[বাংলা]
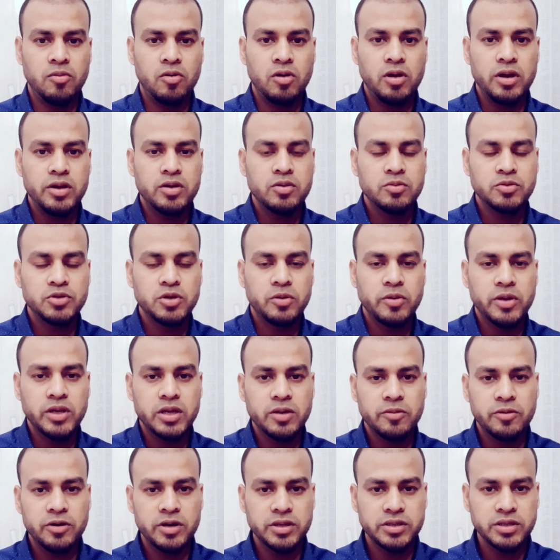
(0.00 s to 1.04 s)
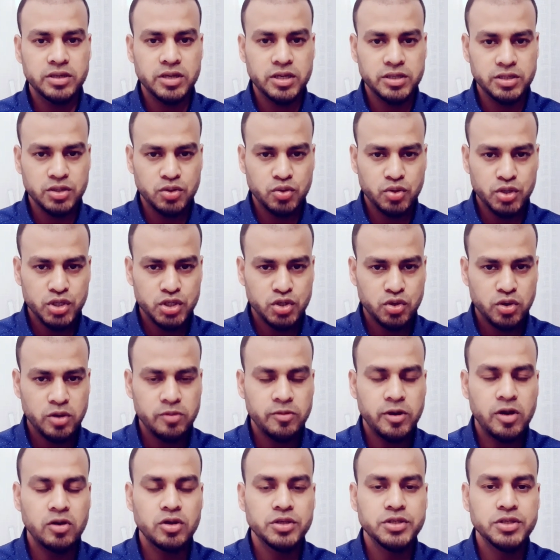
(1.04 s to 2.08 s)
আসসালামু আলাইকুম বিহার সবাই কেমন আছেন আশা
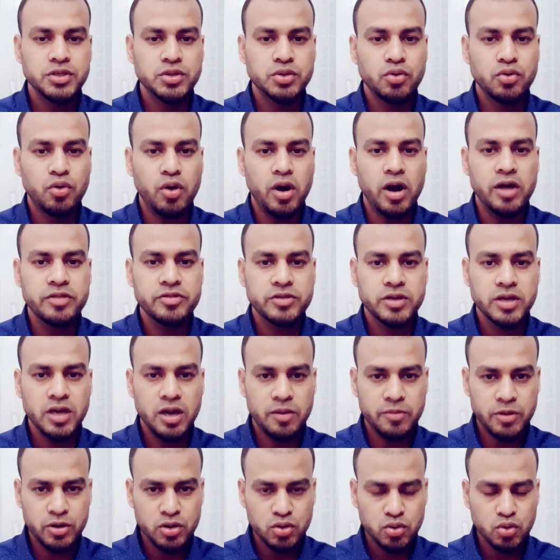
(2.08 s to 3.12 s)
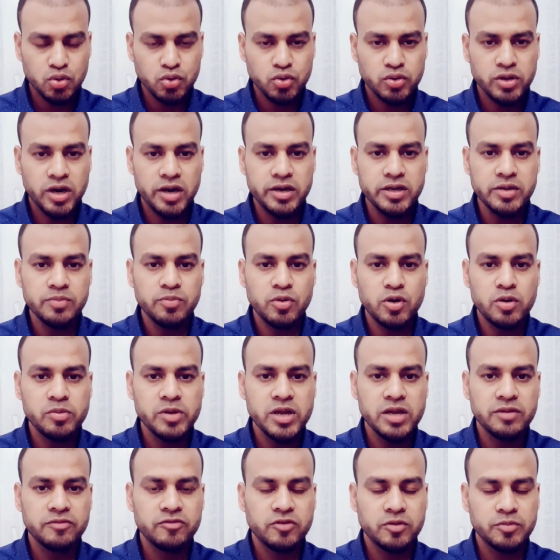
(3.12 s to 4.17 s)
করি সবাই ভালো আছেন তো আজকে
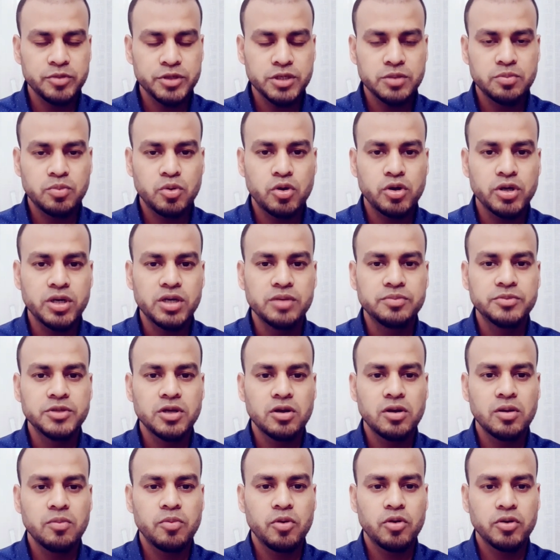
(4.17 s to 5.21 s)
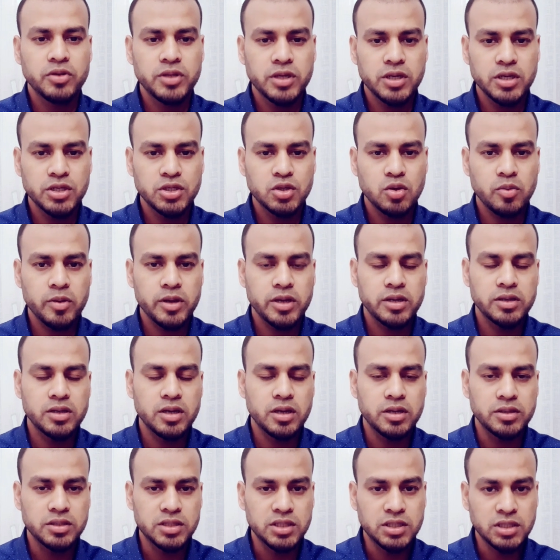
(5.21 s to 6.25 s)
আবারও নতুন আর্টি পর্বে ইনফরমেটিভ প্রো ইউটিউব চ্যানেলের
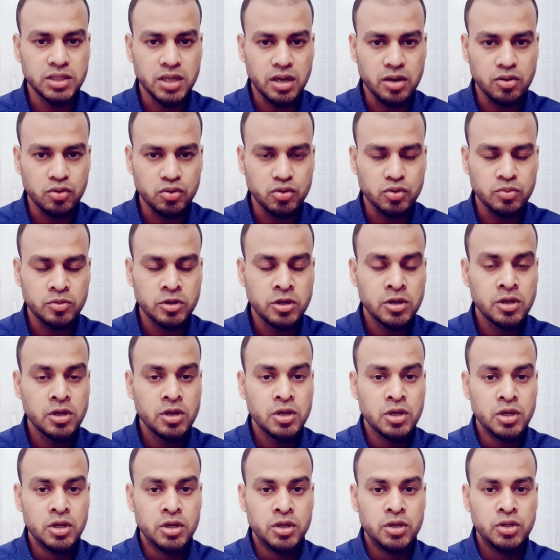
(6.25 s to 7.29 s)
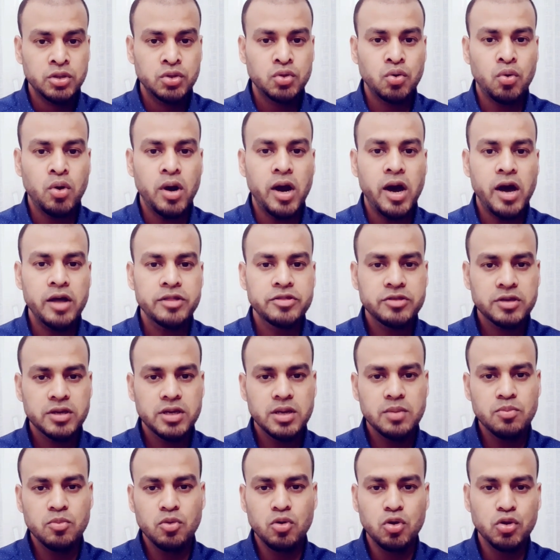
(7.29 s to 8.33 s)
পক্ষ থেকে সবাইকে জানাচ্ছি স্বাগত তো
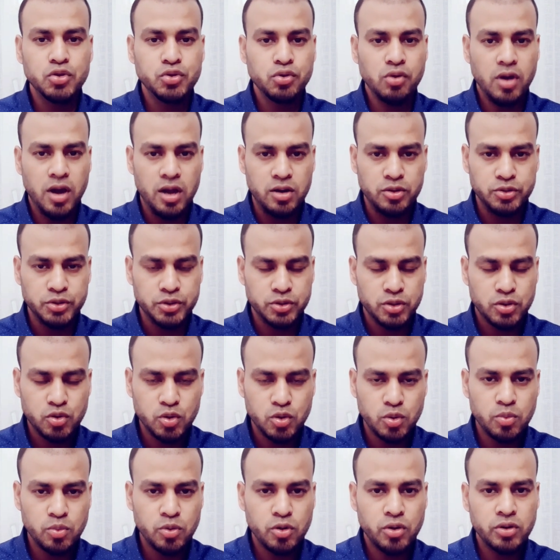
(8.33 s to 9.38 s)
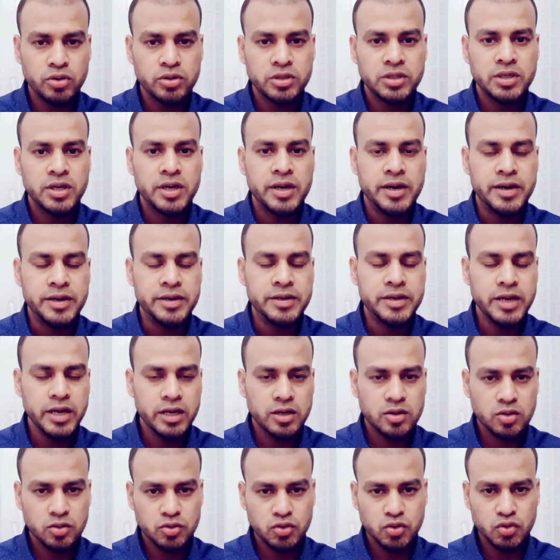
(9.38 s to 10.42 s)
আজকে মূলত আলোচনা করব ইটালিয়ান
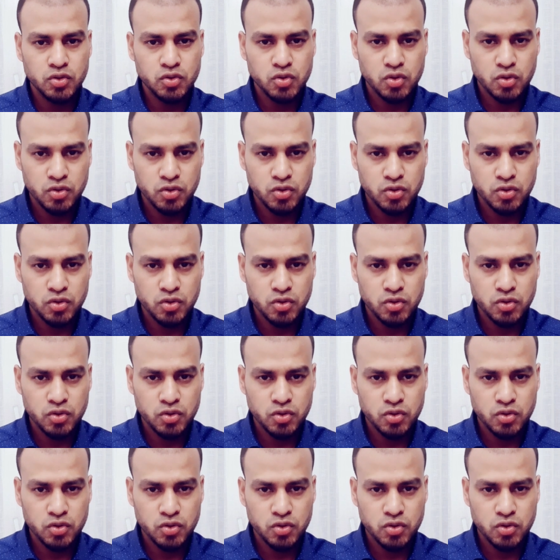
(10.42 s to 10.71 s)
ইউনিভার্সিটির